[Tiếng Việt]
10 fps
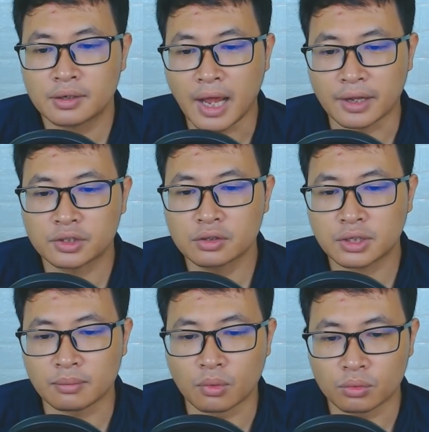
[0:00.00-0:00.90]
Đả
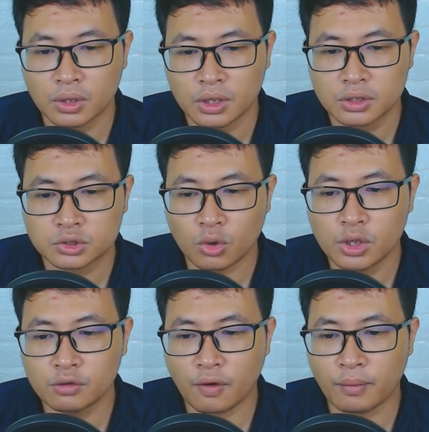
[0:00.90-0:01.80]
thương tần mục Rồi
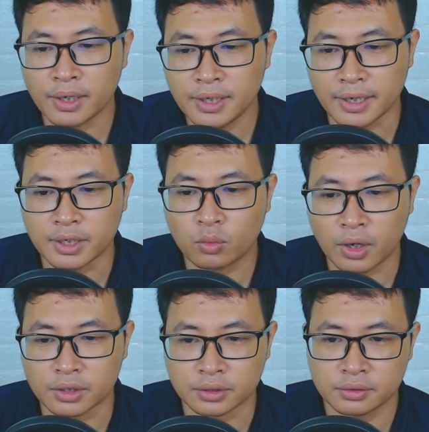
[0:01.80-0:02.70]
đưa vong hắn lại đến quá khứ